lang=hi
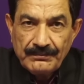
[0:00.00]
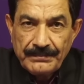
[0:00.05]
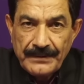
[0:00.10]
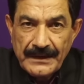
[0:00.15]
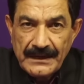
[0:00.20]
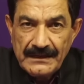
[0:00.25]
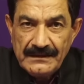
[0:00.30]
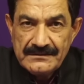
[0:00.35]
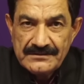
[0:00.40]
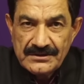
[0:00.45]

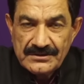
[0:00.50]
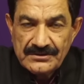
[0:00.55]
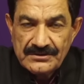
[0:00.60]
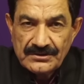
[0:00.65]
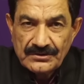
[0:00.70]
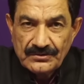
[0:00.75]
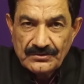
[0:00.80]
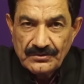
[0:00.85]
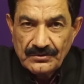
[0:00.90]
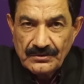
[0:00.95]
पहली चीज
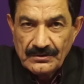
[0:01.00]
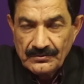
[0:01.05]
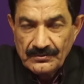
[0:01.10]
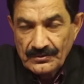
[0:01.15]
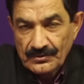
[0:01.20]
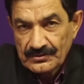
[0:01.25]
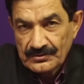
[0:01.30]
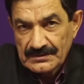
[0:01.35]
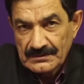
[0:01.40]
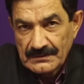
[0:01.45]
जिसको
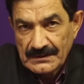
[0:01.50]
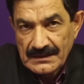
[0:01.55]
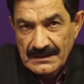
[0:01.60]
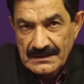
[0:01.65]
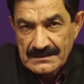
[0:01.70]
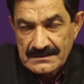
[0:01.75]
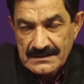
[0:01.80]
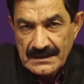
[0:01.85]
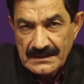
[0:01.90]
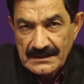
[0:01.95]
उनको
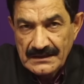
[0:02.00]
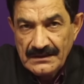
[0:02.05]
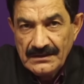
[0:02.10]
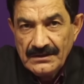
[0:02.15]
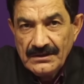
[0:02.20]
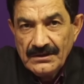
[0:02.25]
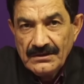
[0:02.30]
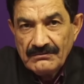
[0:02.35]
समझना चाहिए